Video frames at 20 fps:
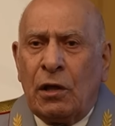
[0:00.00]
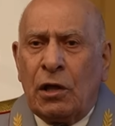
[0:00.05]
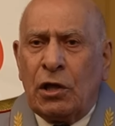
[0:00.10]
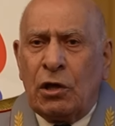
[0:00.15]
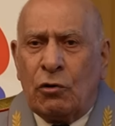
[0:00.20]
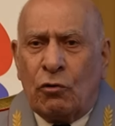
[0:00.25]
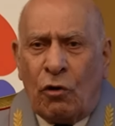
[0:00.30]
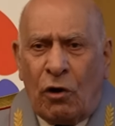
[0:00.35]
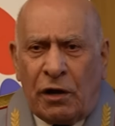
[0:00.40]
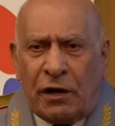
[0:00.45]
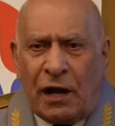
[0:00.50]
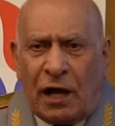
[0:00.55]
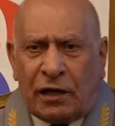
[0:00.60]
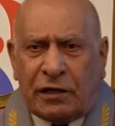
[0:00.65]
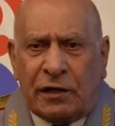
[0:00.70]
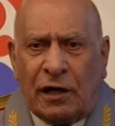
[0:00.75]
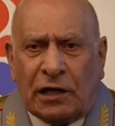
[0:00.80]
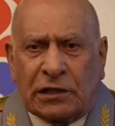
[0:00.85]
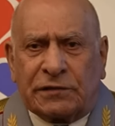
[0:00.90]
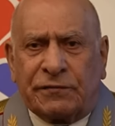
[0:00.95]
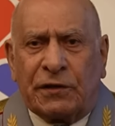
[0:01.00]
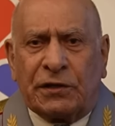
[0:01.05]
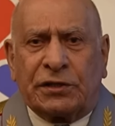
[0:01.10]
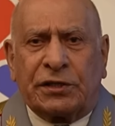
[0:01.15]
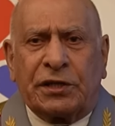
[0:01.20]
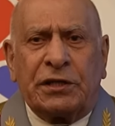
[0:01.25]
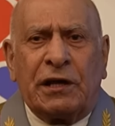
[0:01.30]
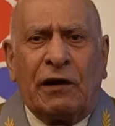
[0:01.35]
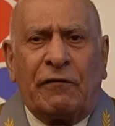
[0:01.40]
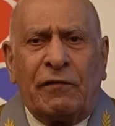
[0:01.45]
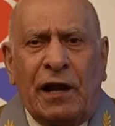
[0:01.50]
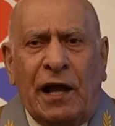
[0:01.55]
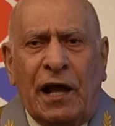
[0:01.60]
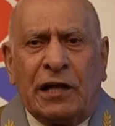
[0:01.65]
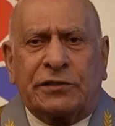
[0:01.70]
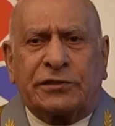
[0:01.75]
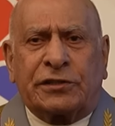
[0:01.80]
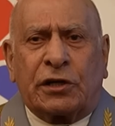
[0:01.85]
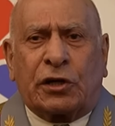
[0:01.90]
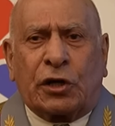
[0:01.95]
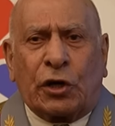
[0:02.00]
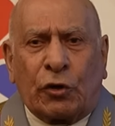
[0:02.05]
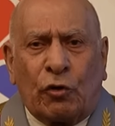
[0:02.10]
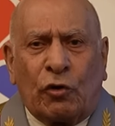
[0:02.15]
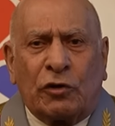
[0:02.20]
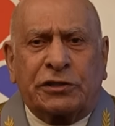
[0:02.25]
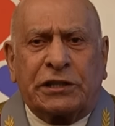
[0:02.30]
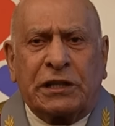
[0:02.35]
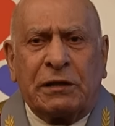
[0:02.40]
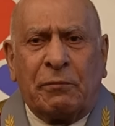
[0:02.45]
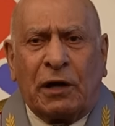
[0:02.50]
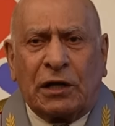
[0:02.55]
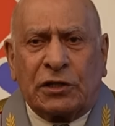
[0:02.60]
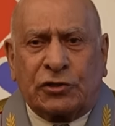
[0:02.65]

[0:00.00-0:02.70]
И он, оказывается, является крестным